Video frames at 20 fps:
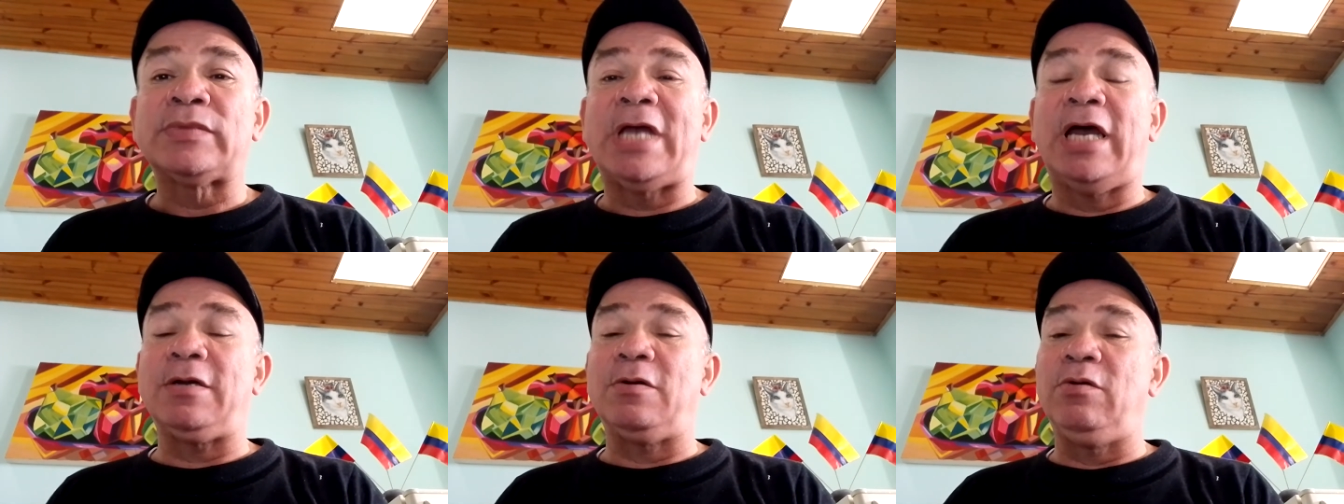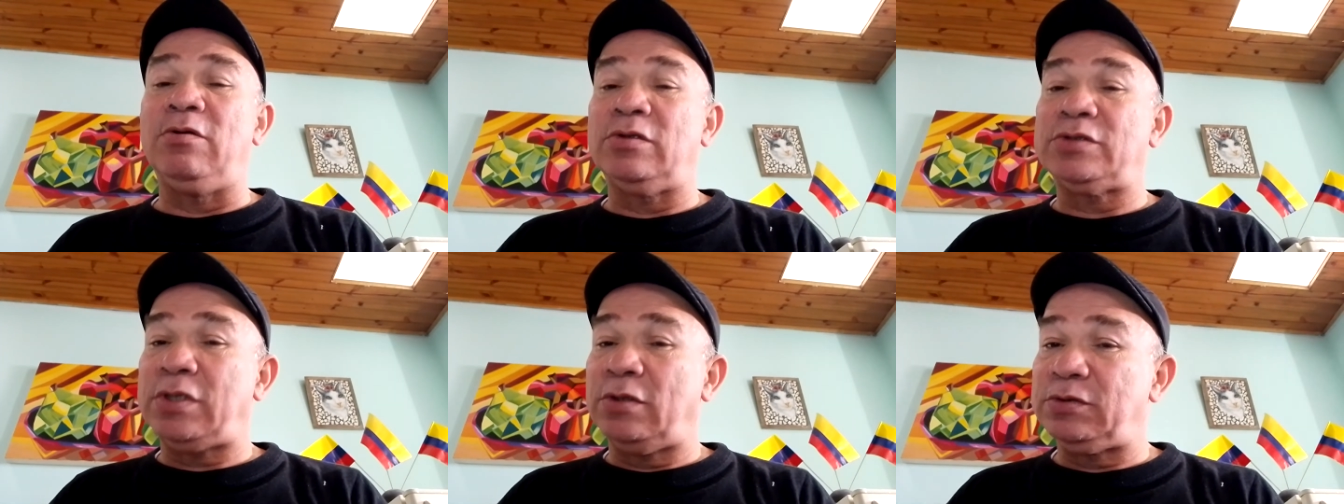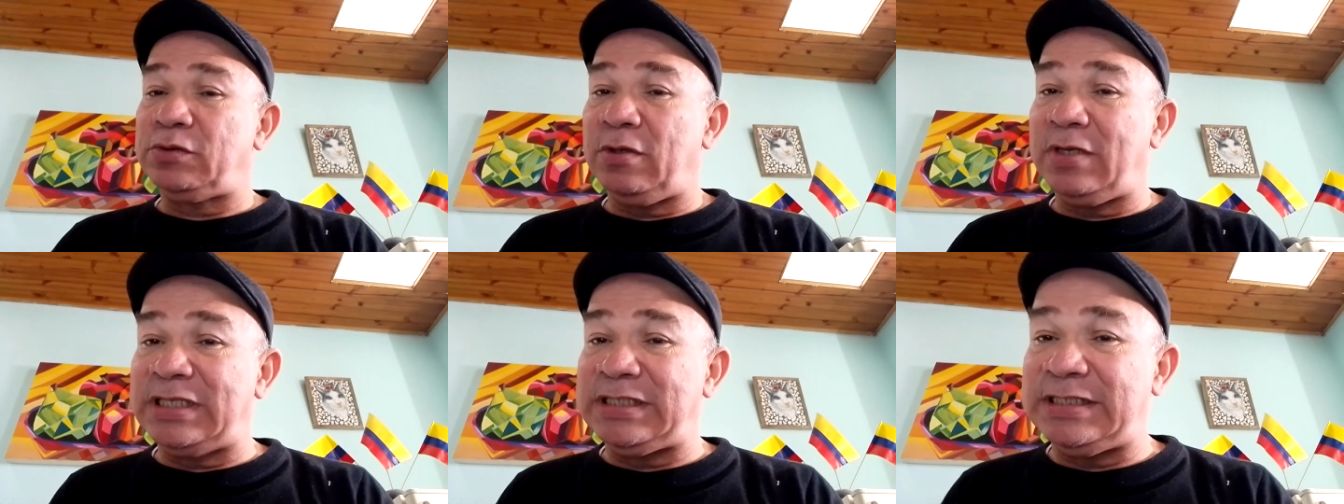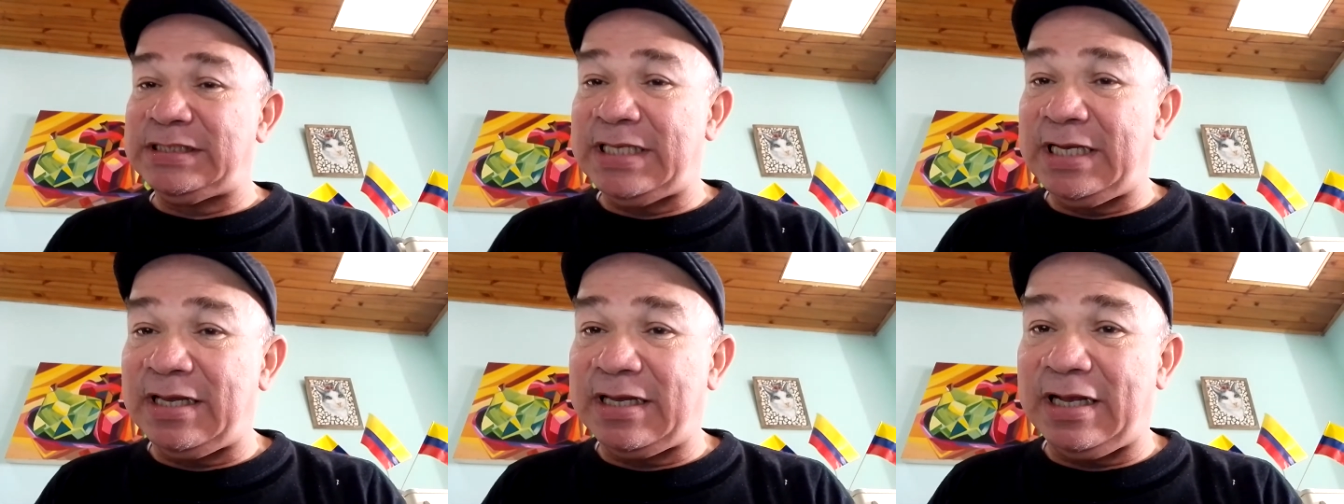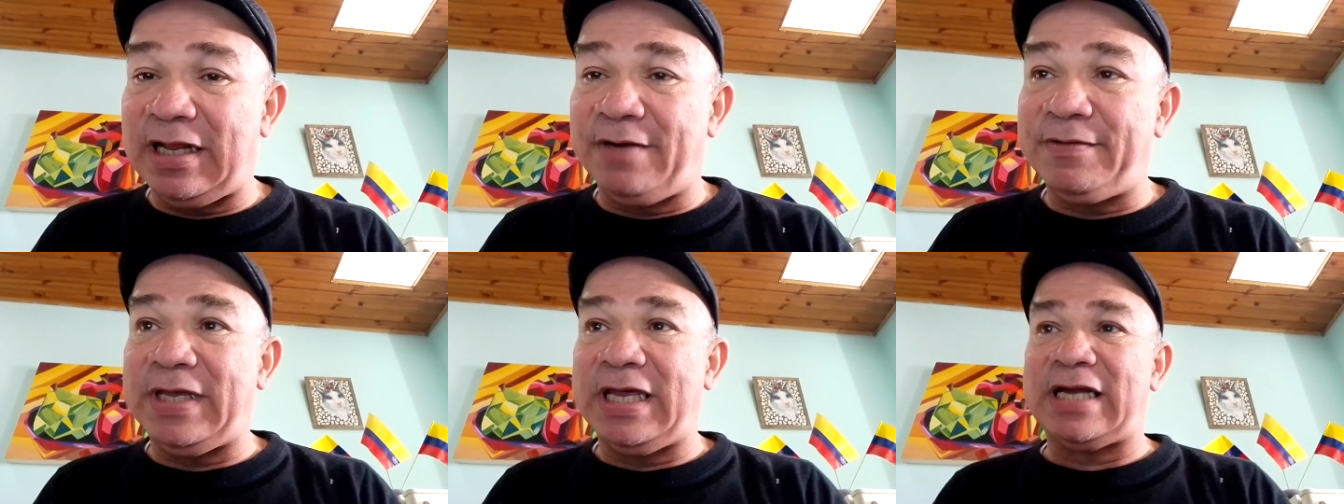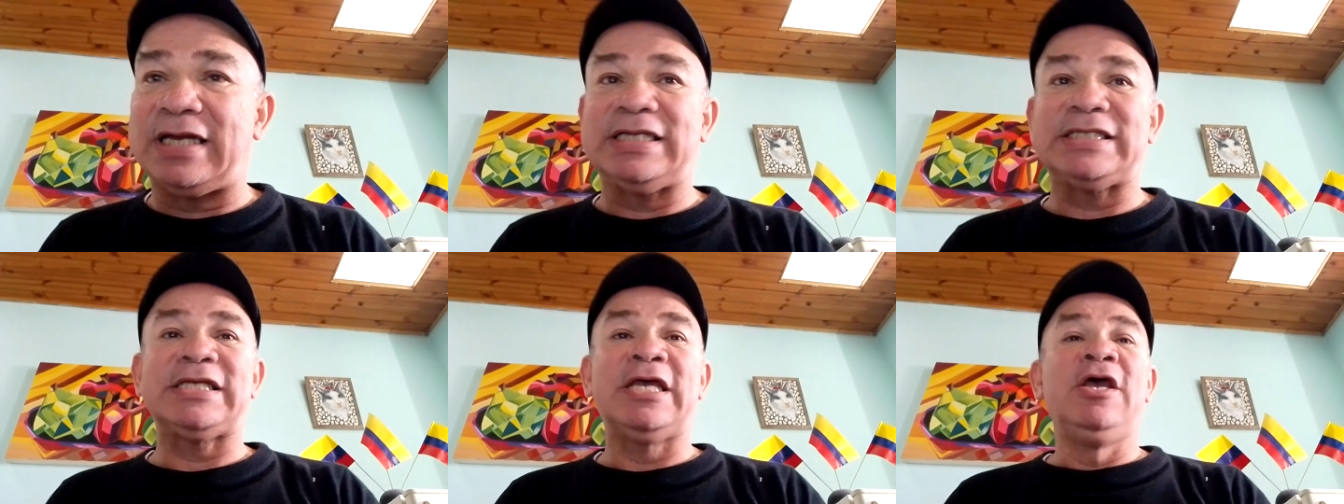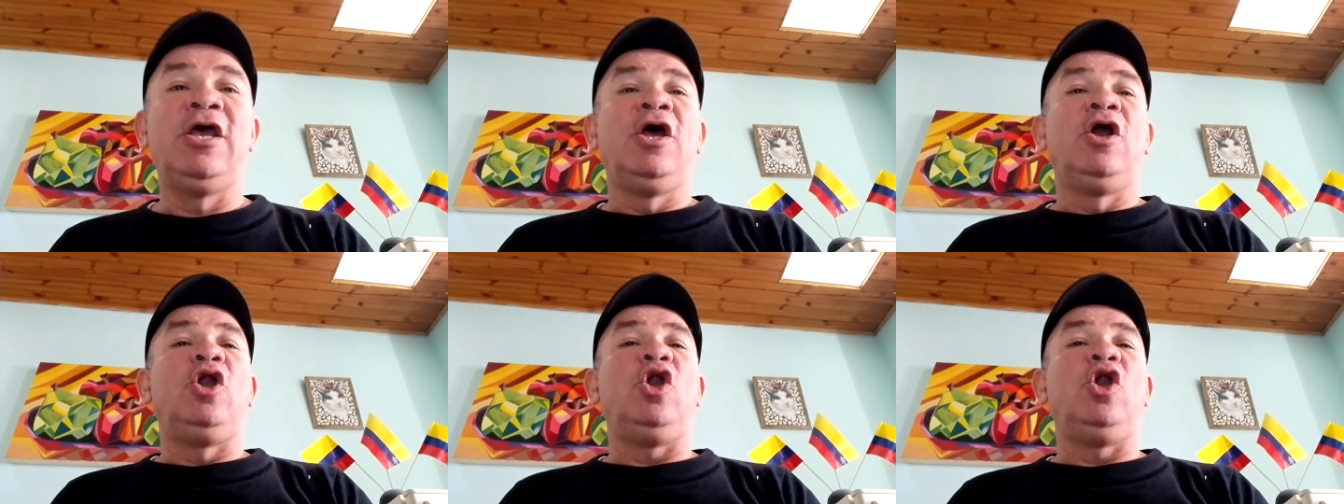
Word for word: Algunos autores dicen que era viernes.